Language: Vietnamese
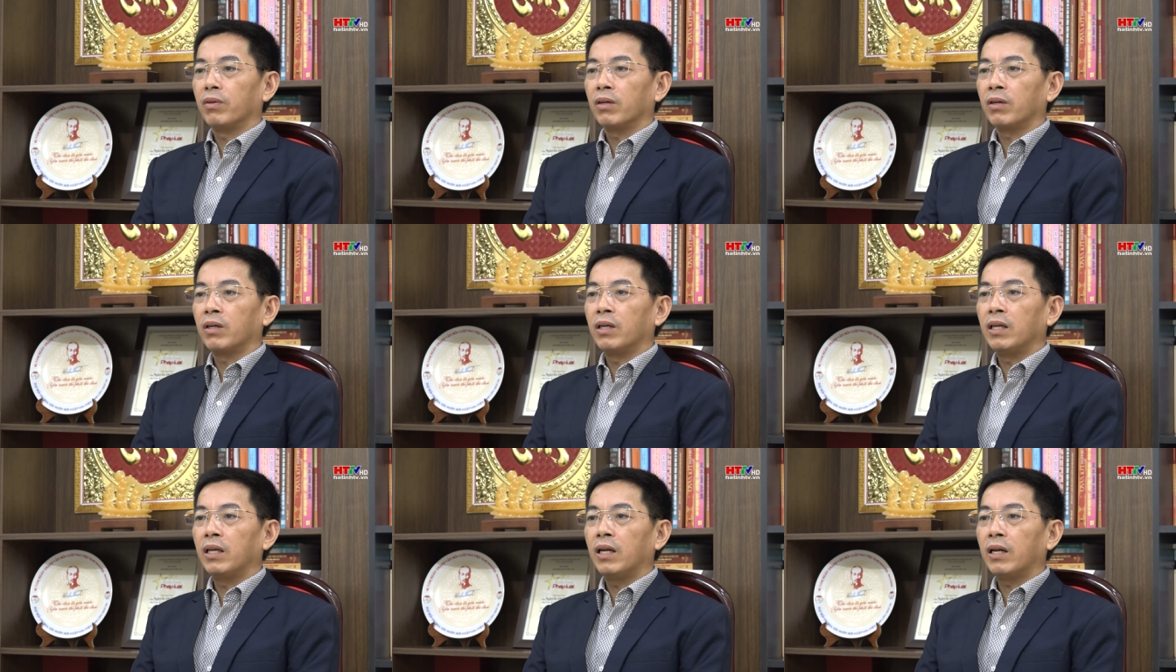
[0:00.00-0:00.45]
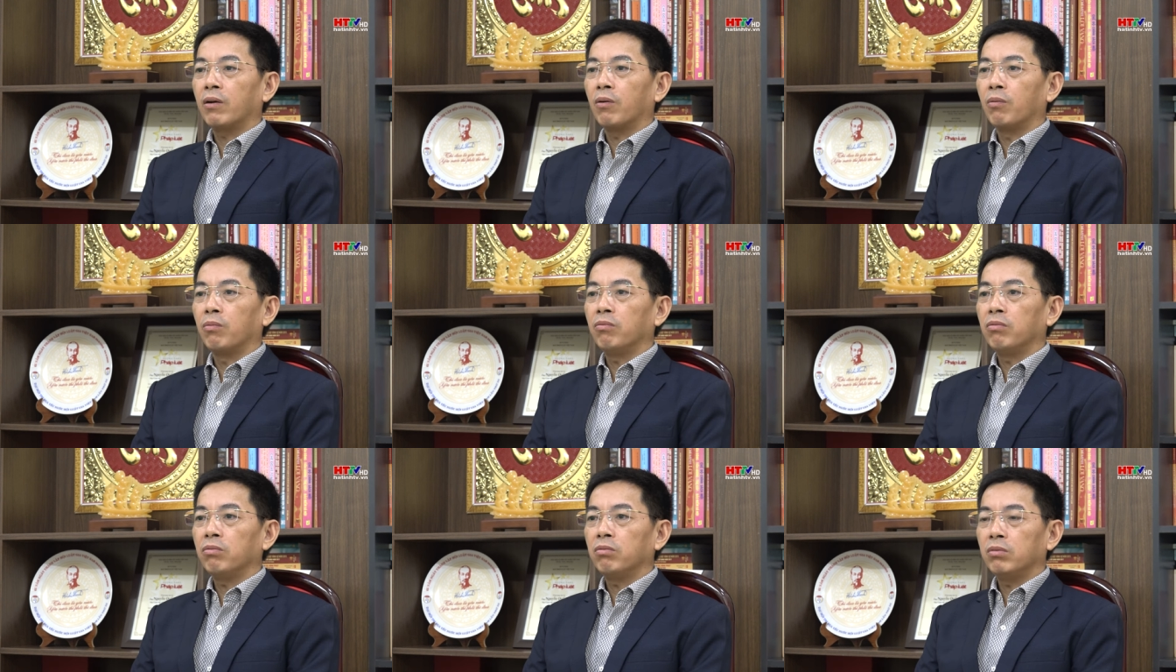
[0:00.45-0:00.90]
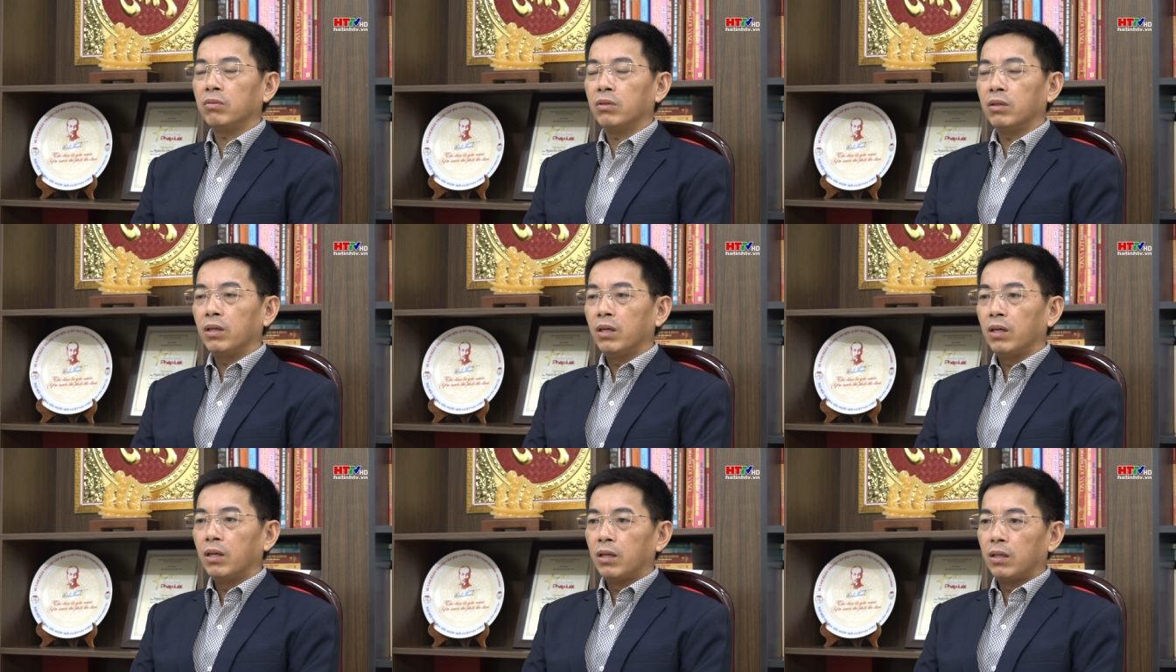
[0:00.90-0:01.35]
Nên là cũng
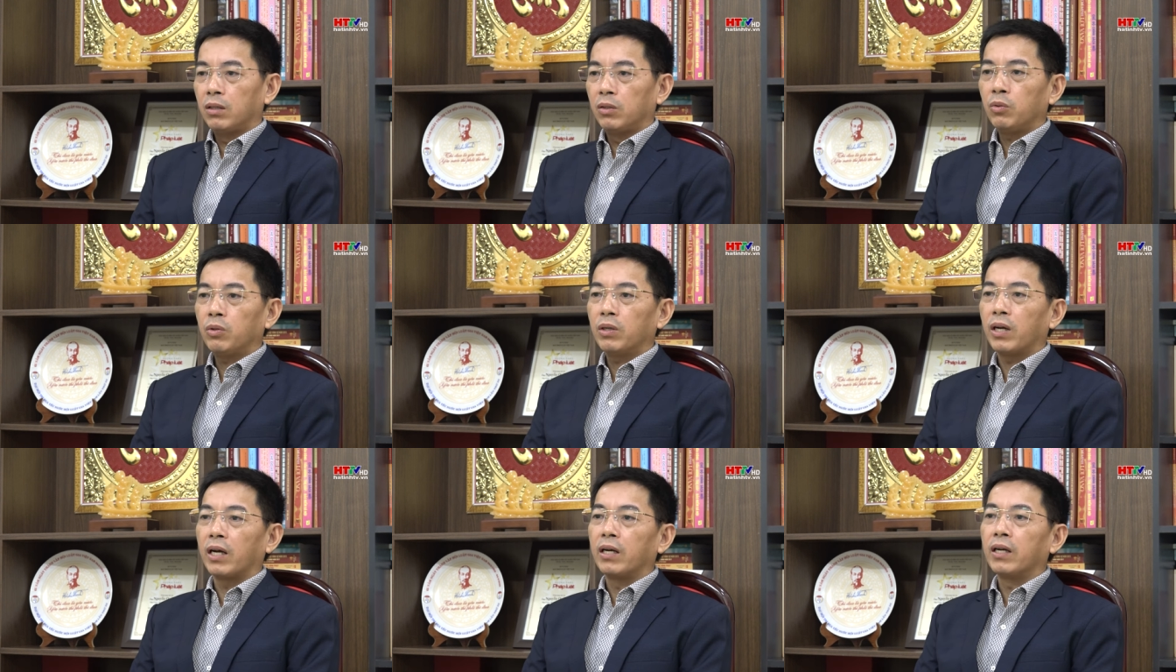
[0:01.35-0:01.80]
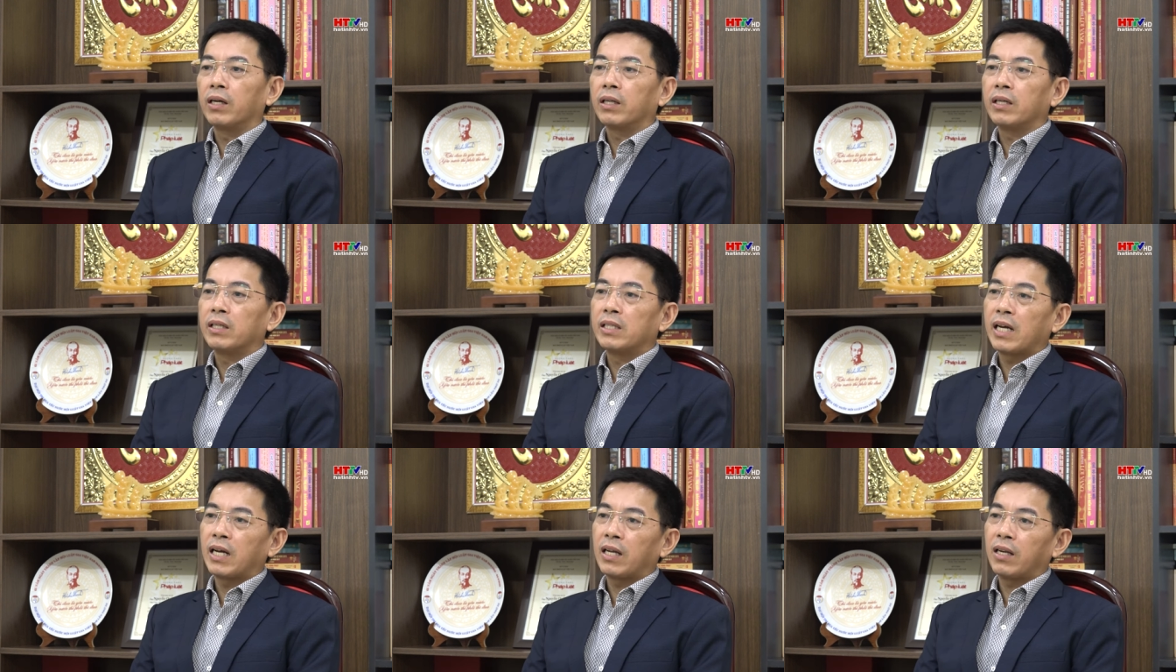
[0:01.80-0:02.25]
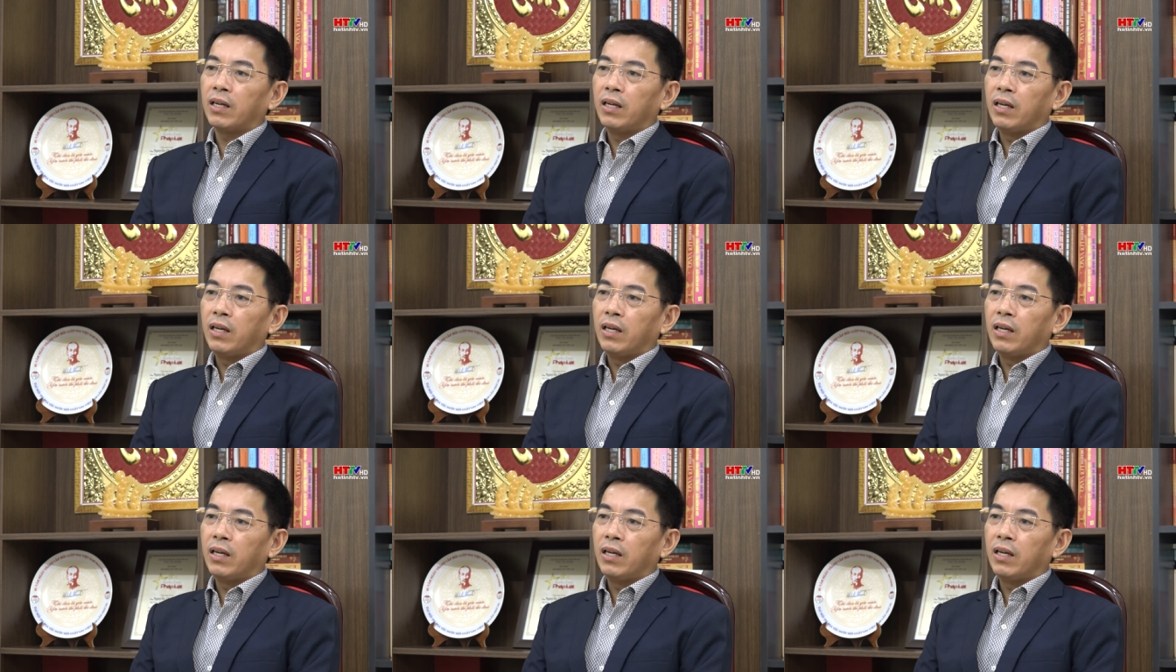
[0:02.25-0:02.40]
rút ngắn được thời gian